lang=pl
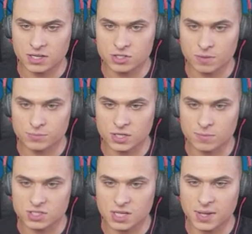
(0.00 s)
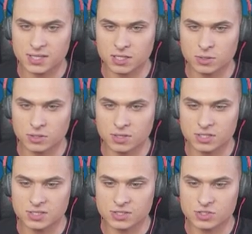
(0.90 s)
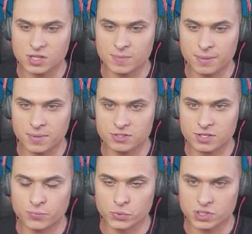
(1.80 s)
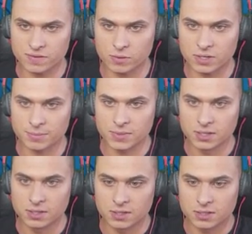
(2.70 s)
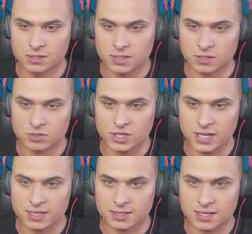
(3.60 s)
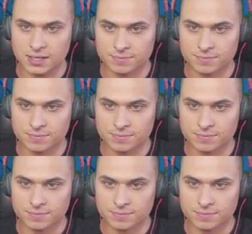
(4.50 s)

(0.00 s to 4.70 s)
że on przed mostem Executoner się zatrzyma i będzie puszował nam tego Gianta.